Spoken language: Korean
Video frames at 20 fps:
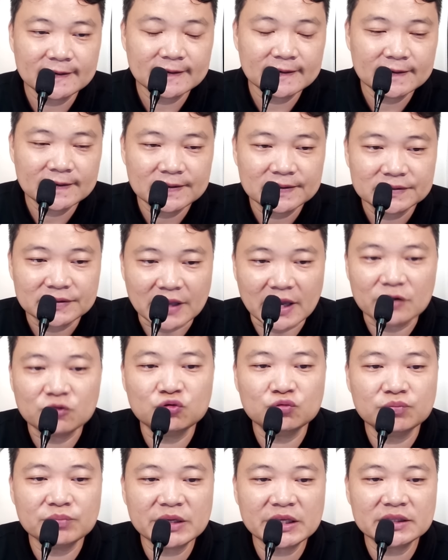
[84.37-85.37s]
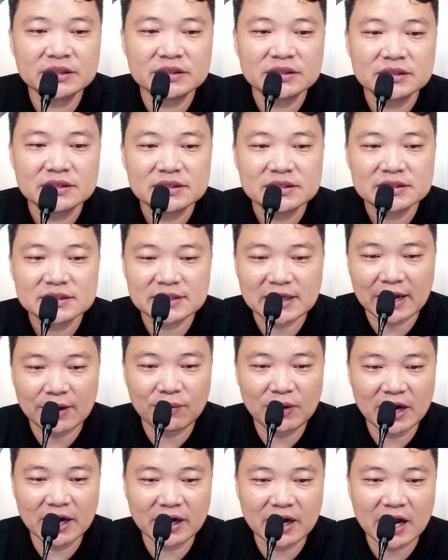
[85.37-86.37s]
대국민
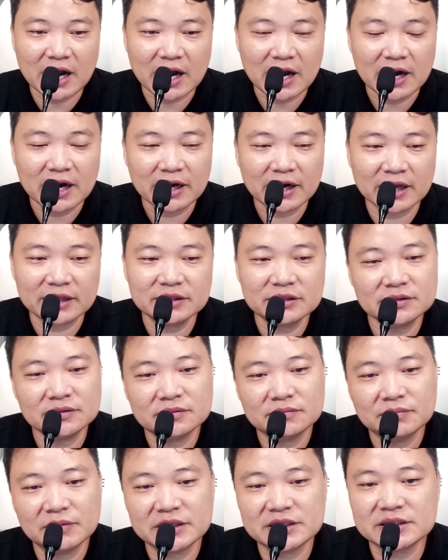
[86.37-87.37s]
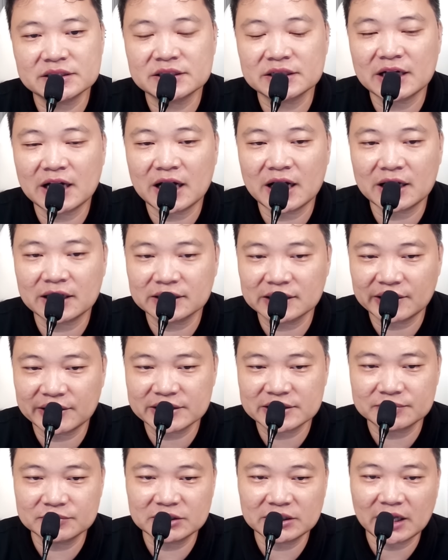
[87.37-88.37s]
사과하라 라는 메시지가
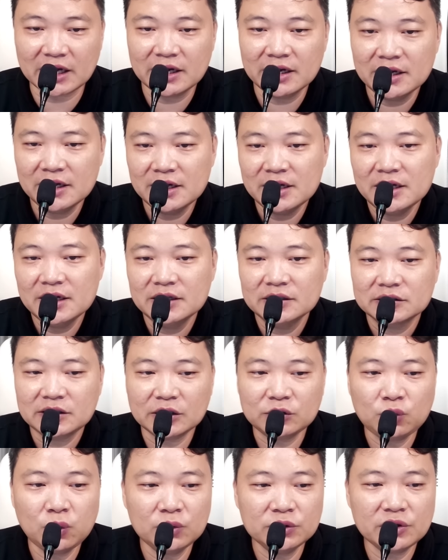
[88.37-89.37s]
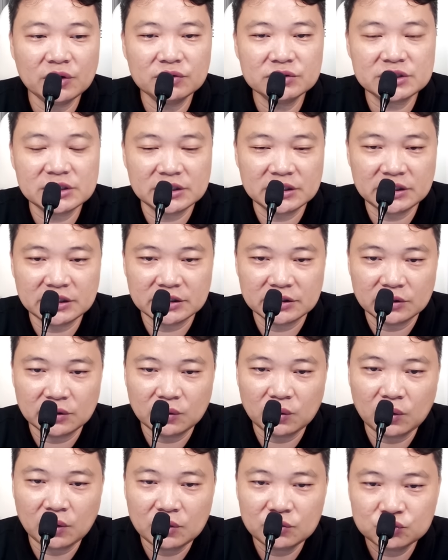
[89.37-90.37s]
나왔습니다. 대통령실은
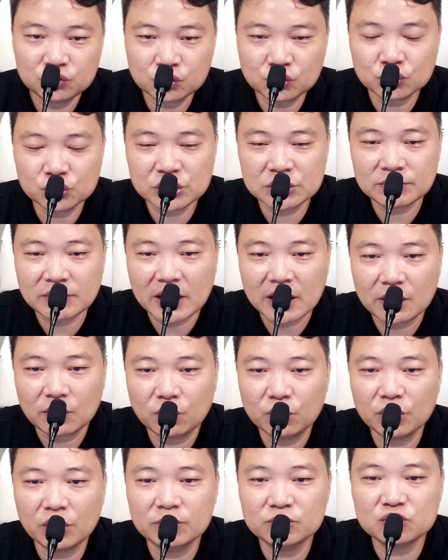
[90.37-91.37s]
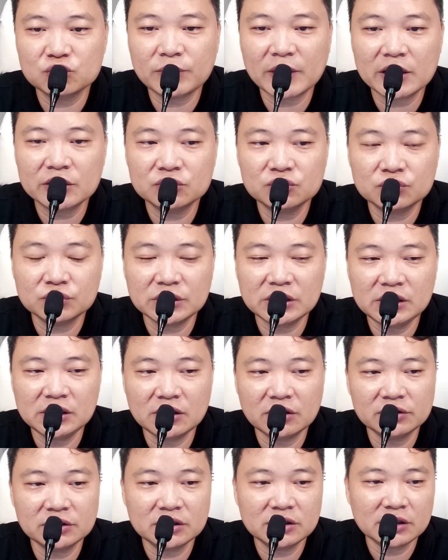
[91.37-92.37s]
후쿠시마 오염수 방류
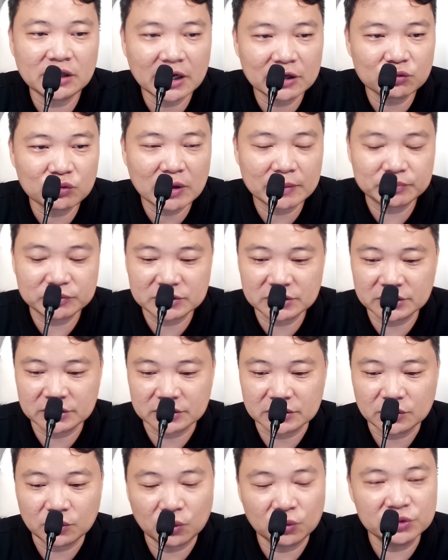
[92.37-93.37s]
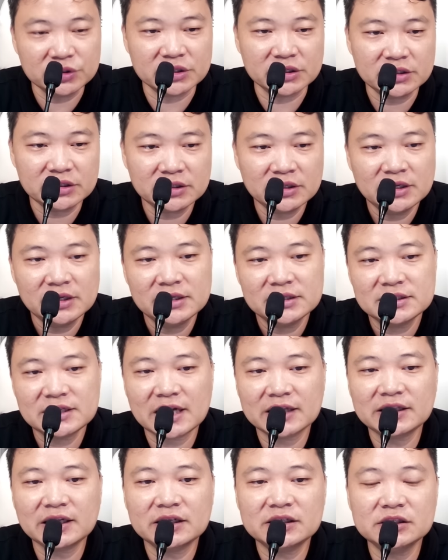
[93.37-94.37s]
1년을 하루 앞둔 오늘
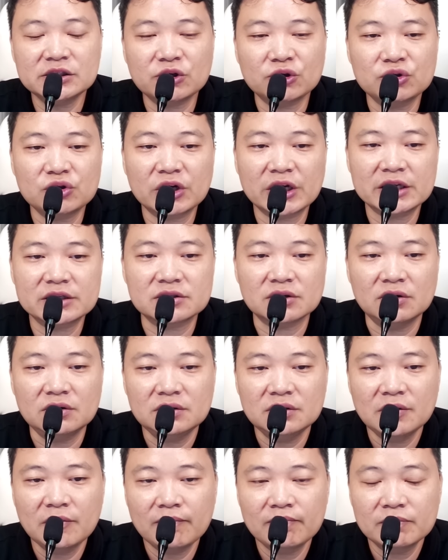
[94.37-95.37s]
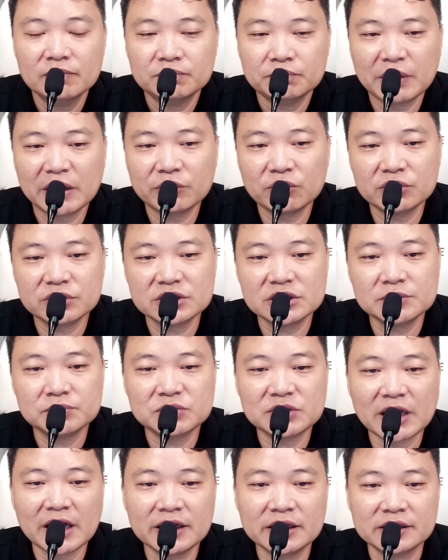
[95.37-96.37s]
야당을 겨냥해서 8월
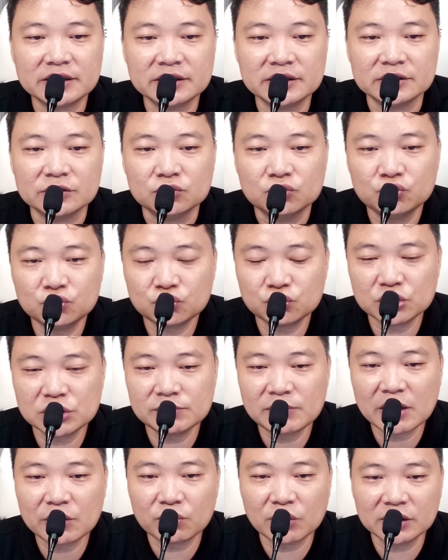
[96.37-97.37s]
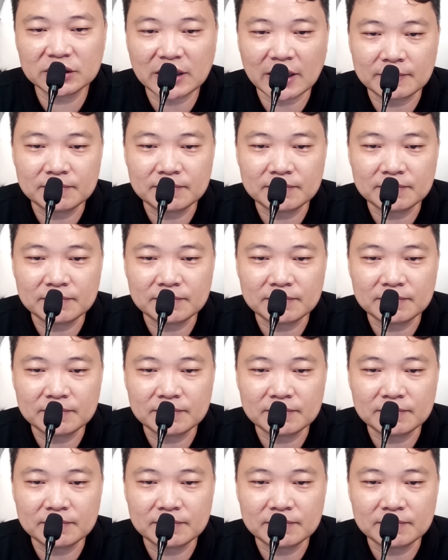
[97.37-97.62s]
24일은 후쿠시마 괴담